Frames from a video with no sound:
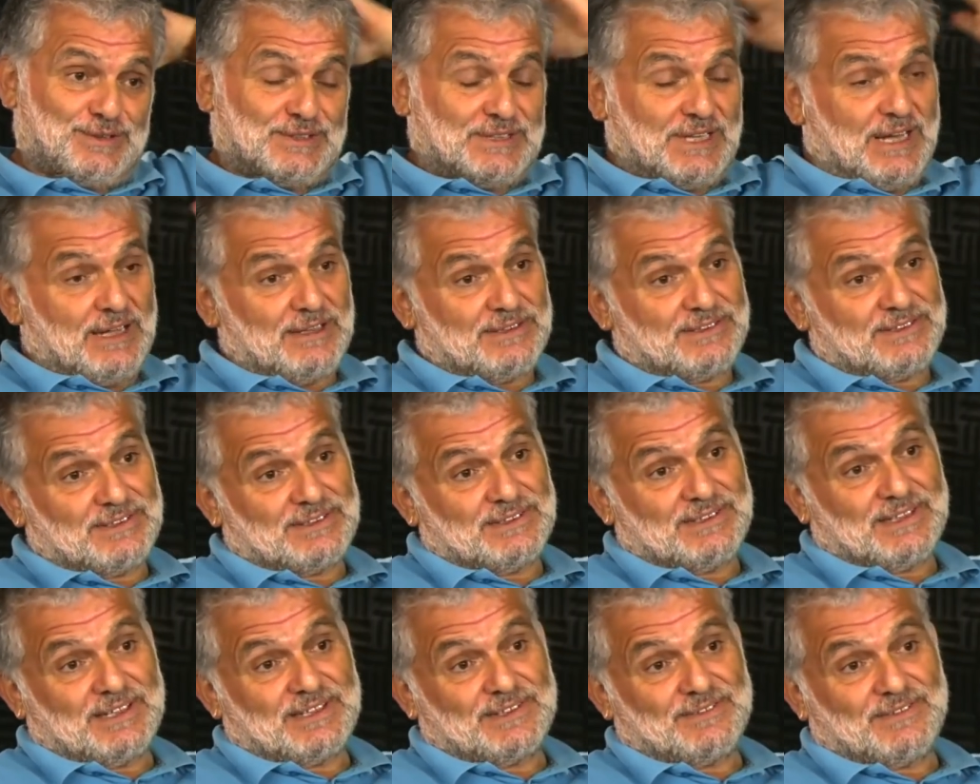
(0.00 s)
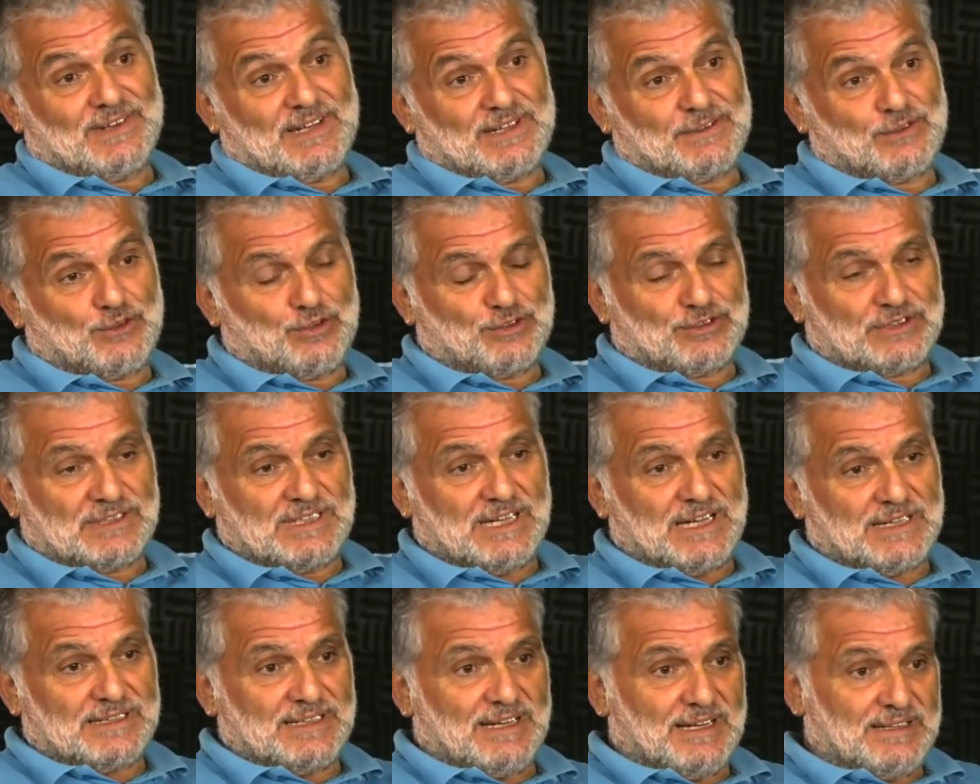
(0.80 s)
e, saldırıları var.
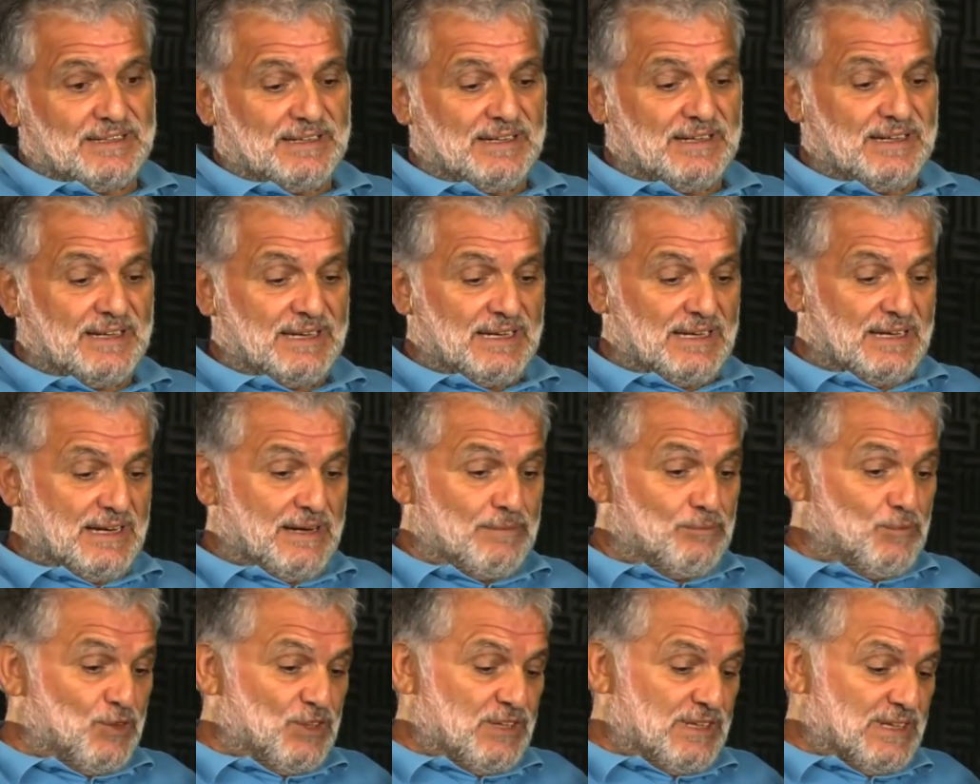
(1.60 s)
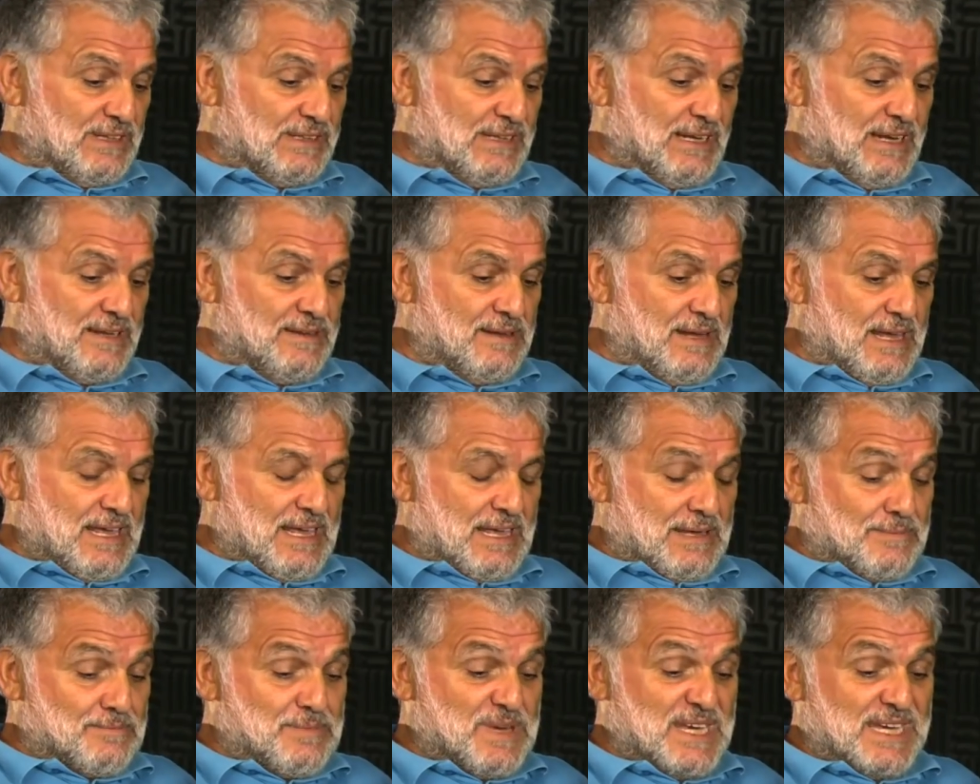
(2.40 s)
Kürtlerden yana gelen bunlardan
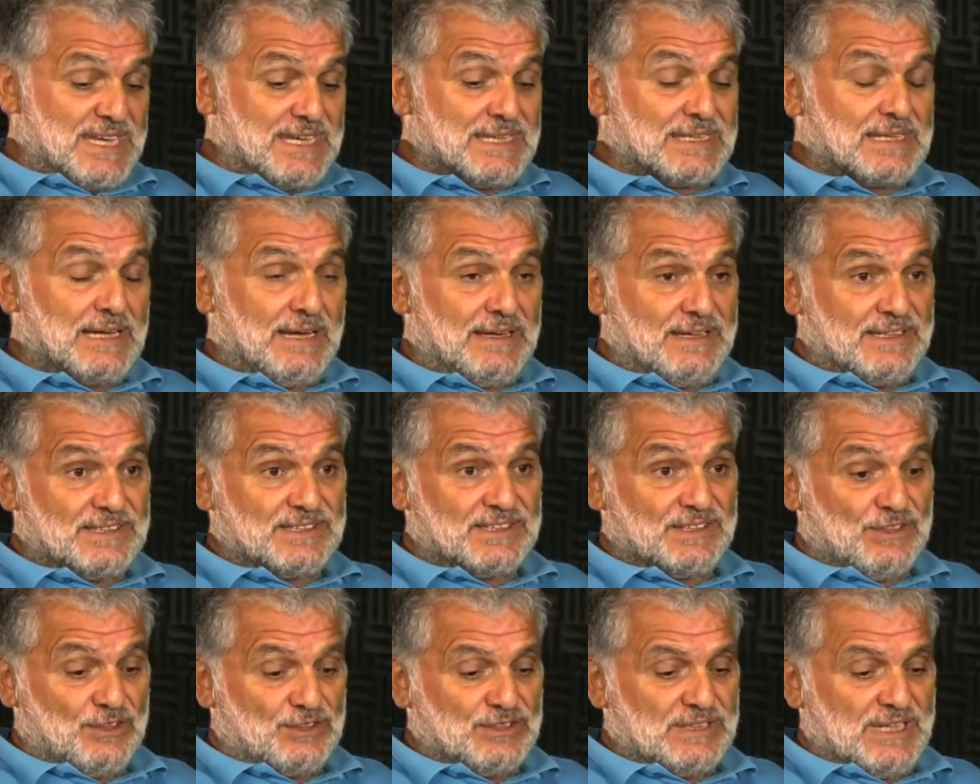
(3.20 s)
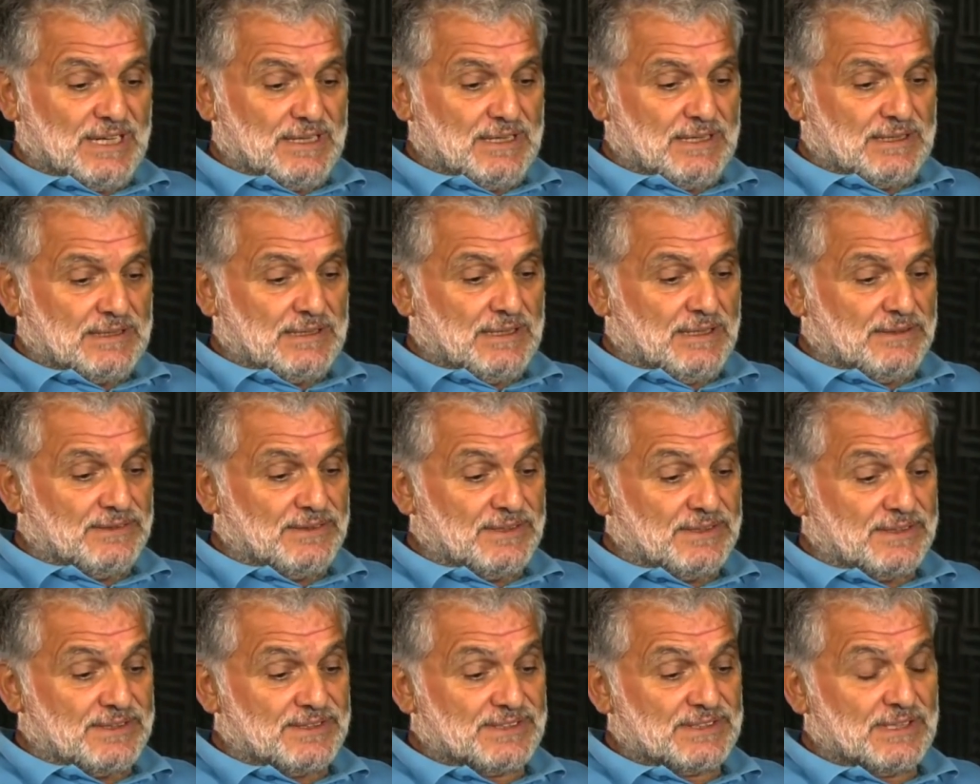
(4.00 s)
bir iki tanesini
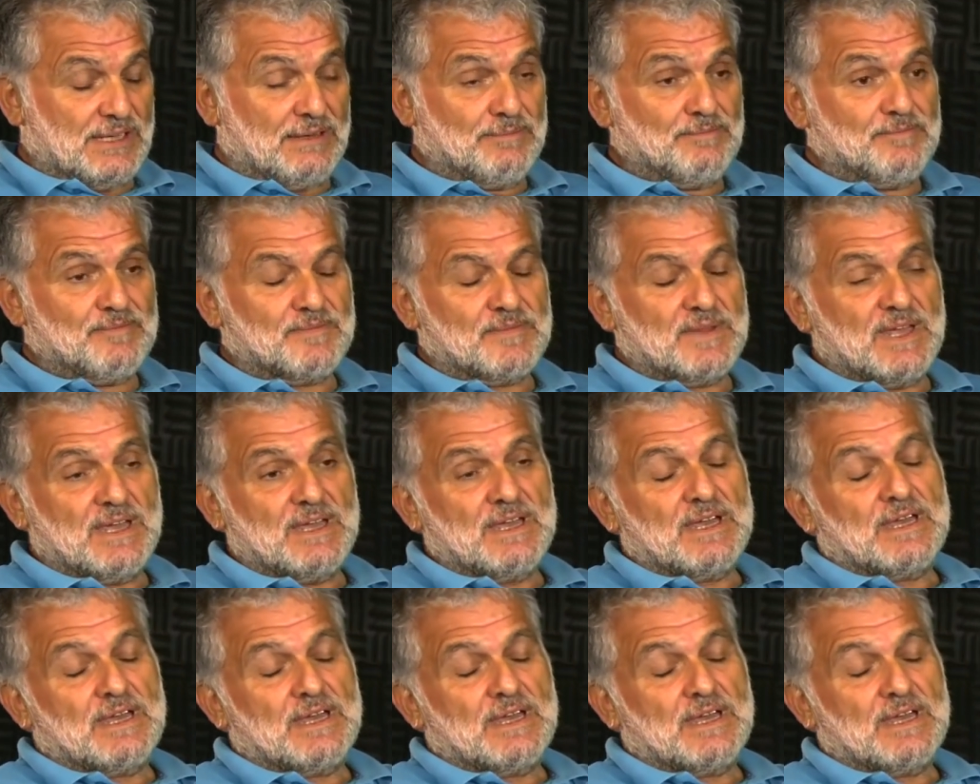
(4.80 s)
özellikle anlatacağım.